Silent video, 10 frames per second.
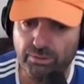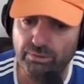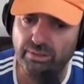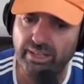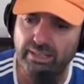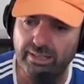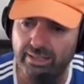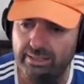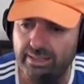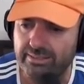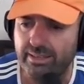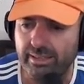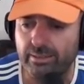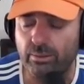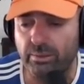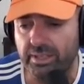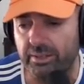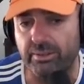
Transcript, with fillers: no, el, el SR no lo quiero,